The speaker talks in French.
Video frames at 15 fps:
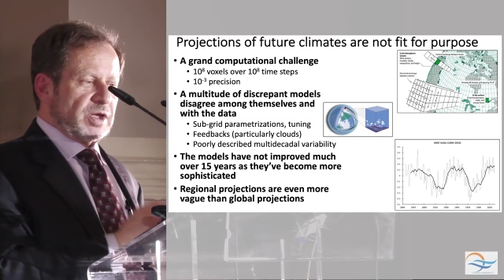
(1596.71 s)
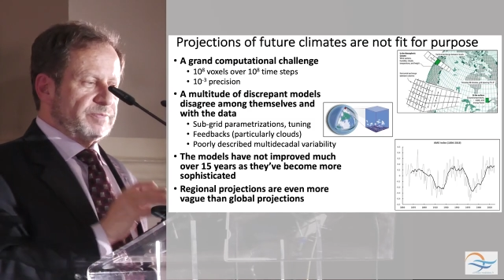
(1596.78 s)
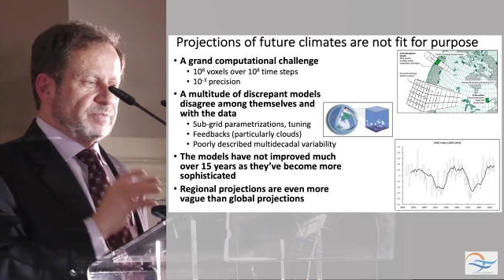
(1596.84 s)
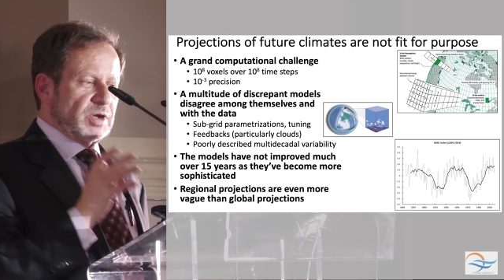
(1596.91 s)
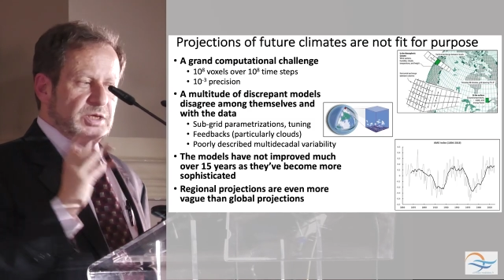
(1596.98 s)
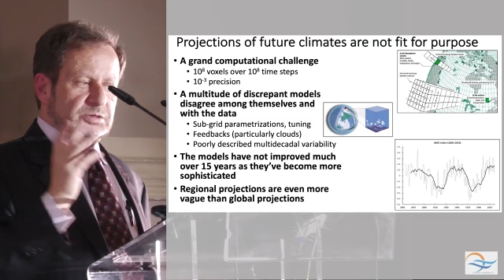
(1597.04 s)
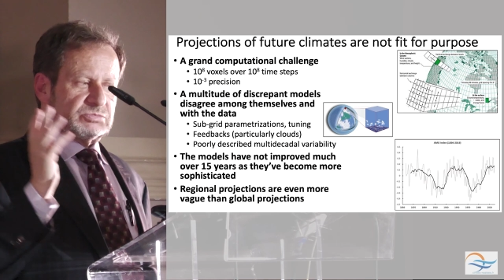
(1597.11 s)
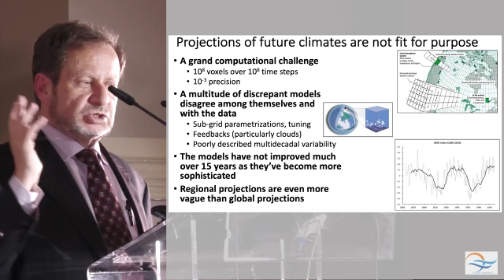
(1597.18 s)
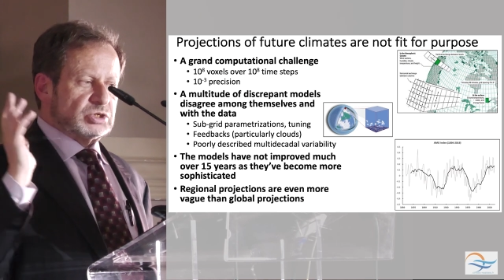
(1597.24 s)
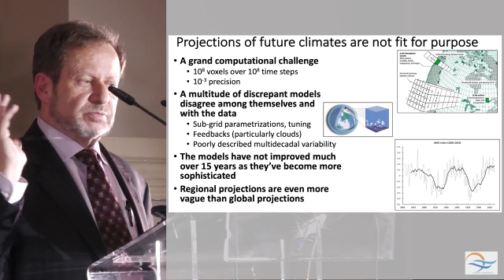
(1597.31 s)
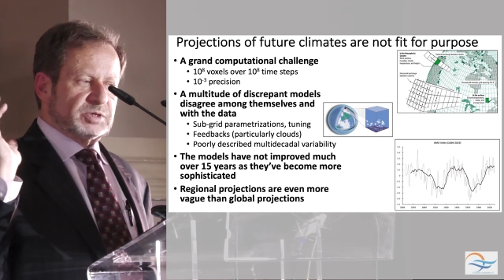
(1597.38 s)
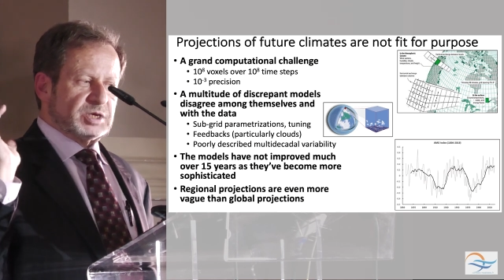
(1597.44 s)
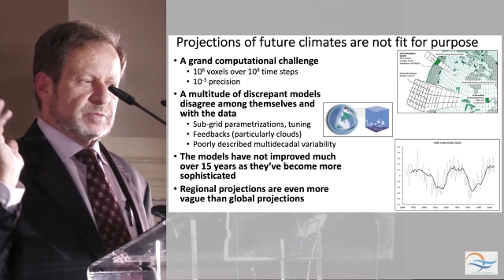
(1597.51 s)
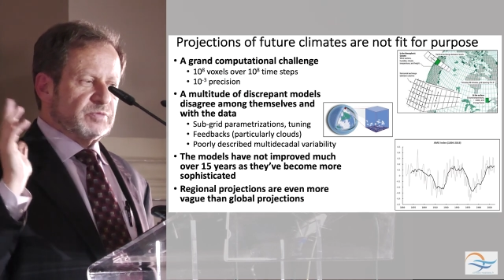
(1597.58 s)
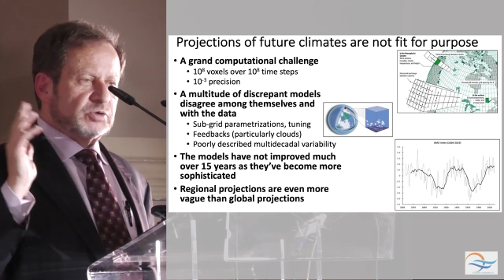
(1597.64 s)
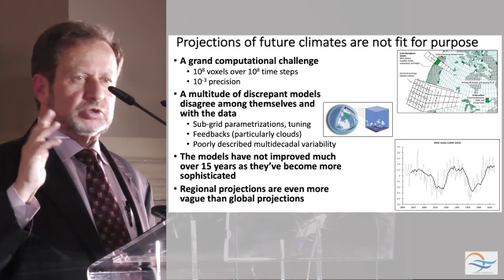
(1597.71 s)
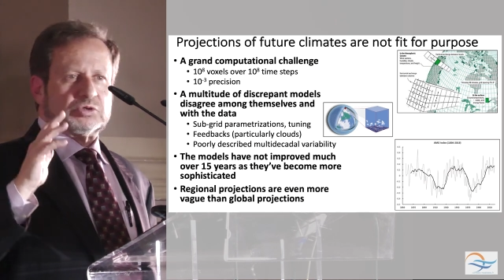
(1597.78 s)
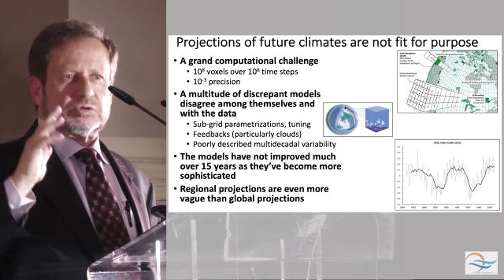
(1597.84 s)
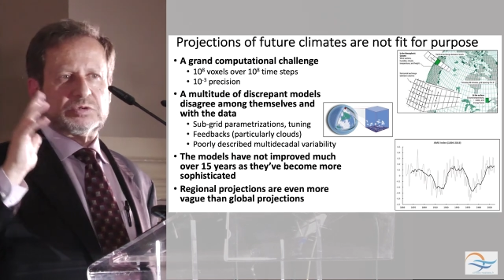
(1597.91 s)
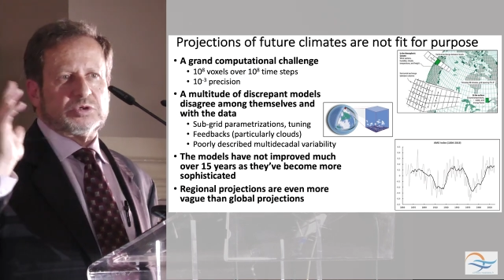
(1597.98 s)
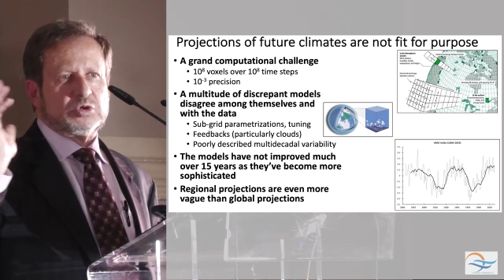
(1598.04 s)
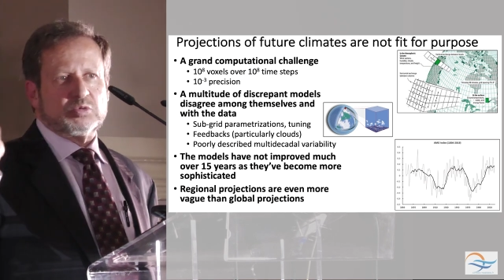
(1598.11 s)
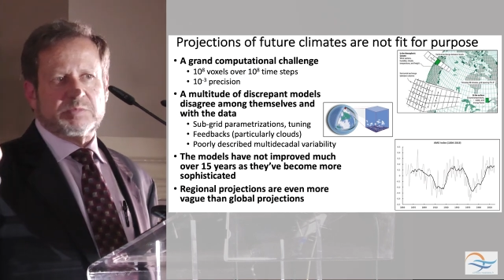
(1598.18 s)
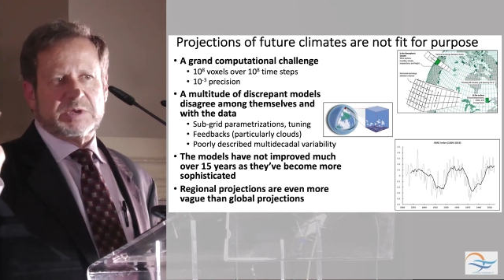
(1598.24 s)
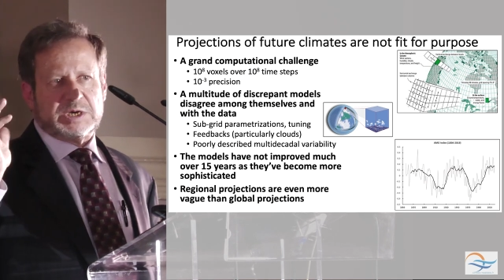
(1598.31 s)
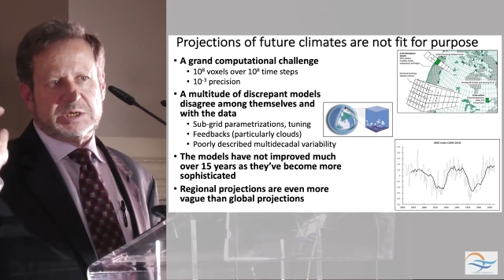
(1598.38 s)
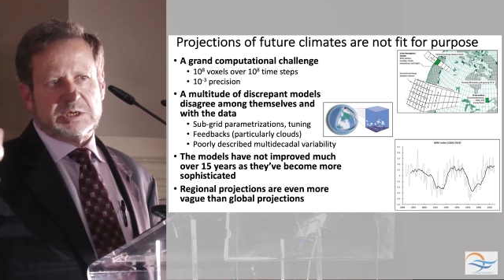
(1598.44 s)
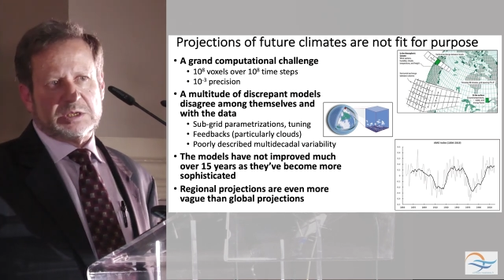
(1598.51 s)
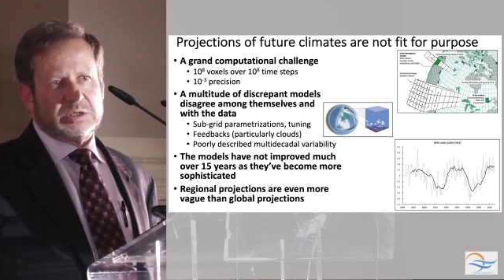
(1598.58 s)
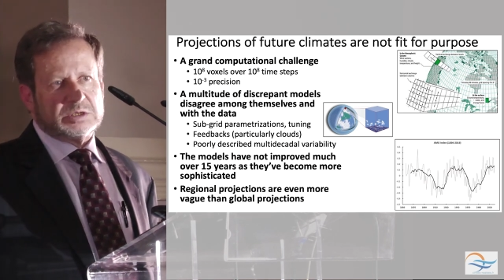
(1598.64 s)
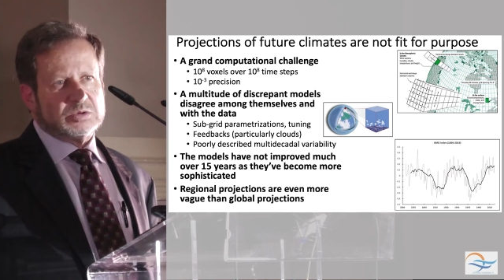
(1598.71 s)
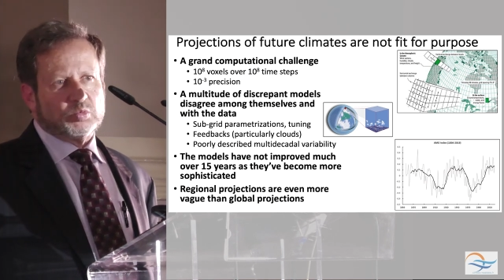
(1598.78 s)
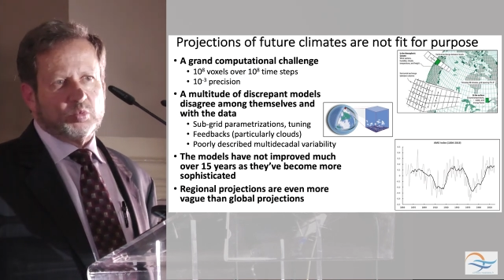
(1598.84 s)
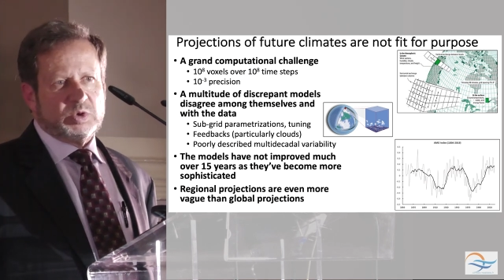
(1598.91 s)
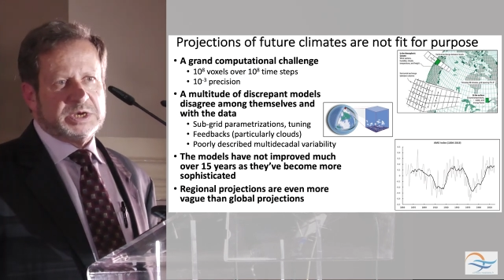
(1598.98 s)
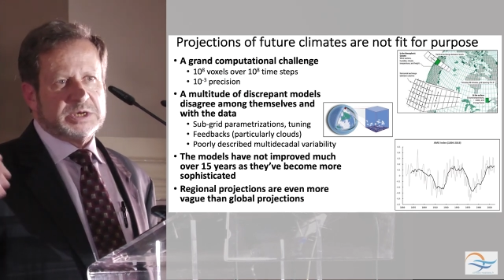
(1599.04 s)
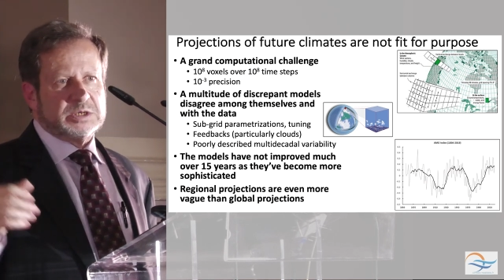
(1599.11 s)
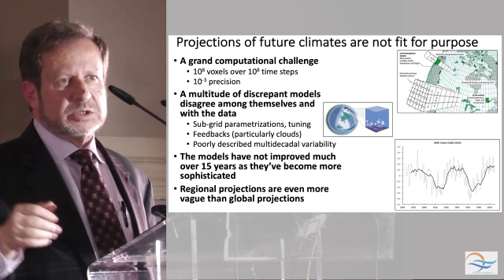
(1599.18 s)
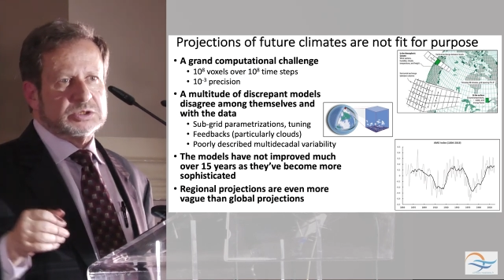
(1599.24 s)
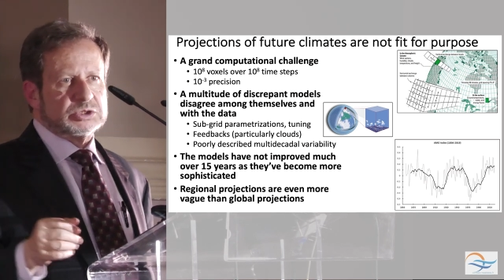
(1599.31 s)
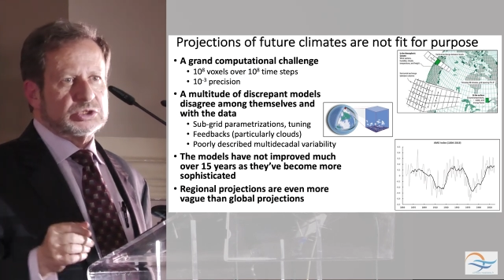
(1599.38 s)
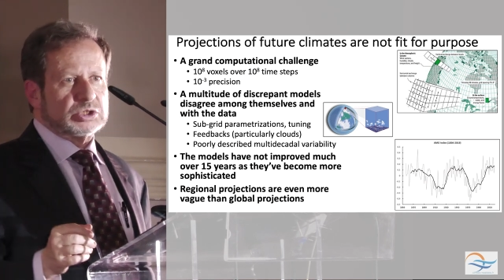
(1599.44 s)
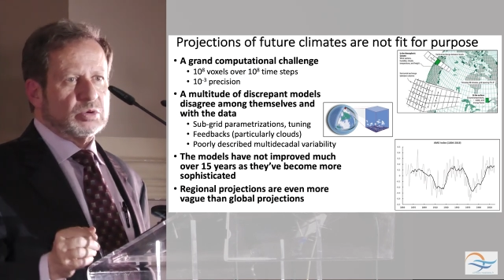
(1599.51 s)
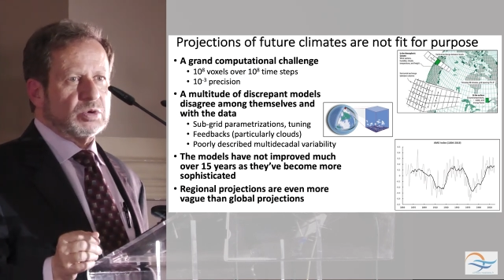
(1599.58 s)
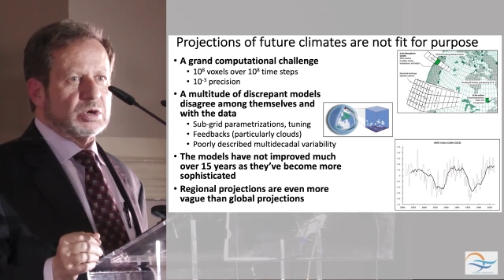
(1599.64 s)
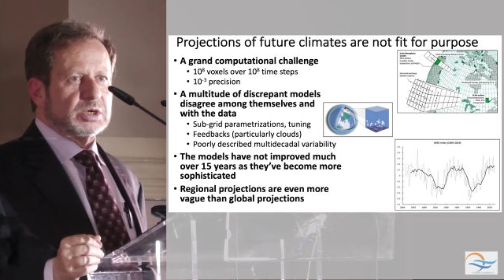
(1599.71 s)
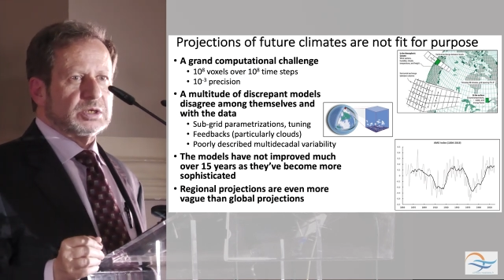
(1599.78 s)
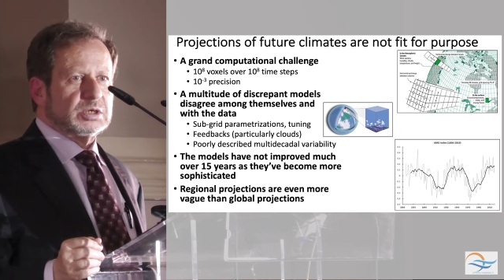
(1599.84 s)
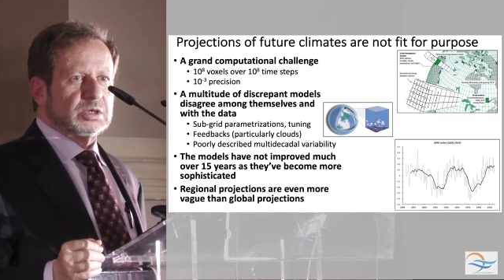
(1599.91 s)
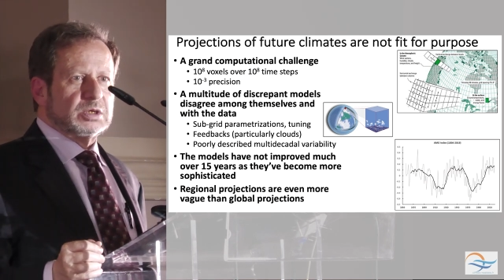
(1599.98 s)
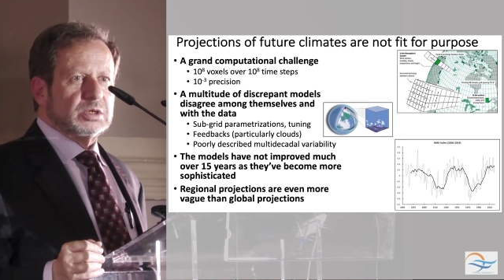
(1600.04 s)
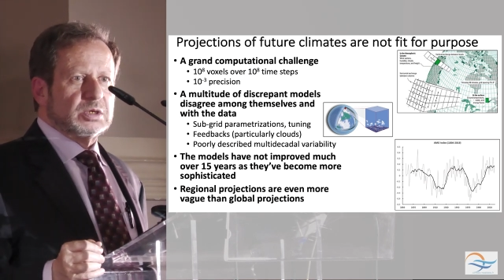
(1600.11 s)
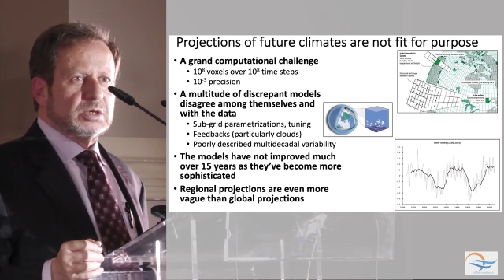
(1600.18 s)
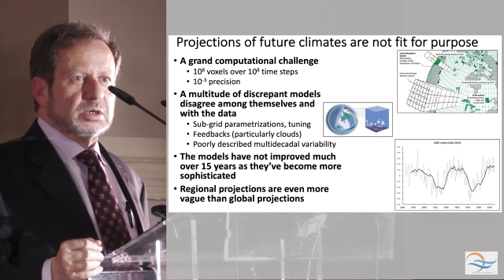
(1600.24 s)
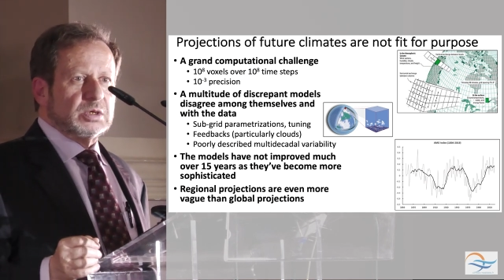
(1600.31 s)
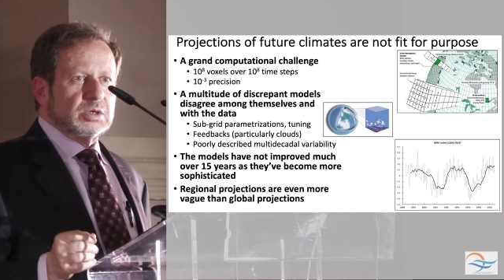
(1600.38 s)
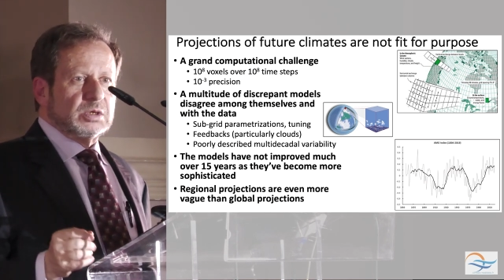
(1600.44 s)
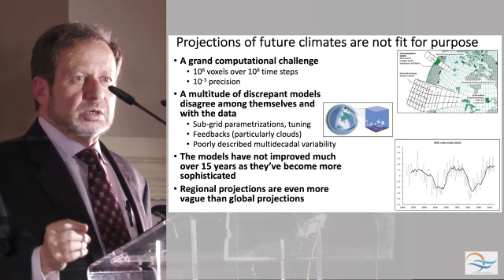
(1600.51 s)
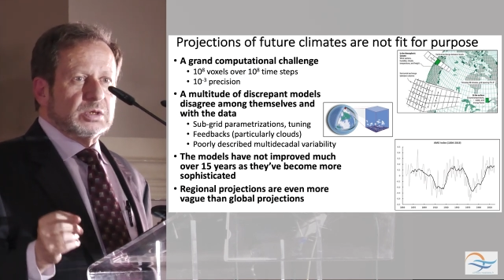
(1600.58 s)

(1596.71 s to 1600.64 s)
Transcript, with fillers: où on mesure la température, l'humidité, le vent, etc.,